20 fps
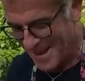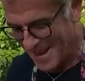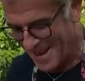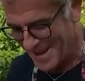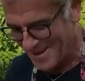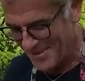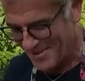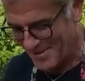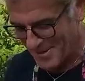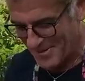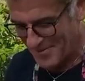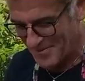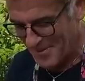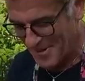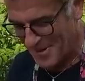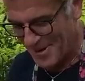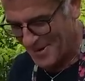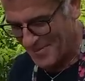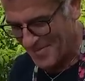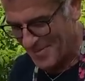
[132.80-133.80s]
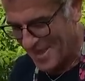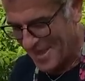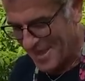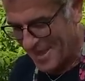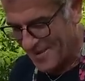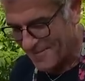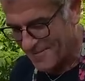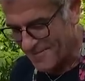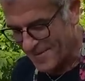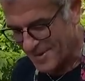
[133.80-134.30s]
Allora, poi
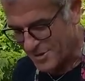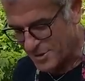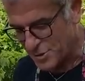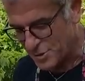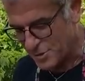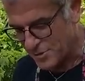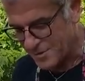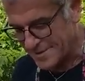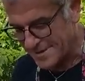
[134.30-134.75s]
faccio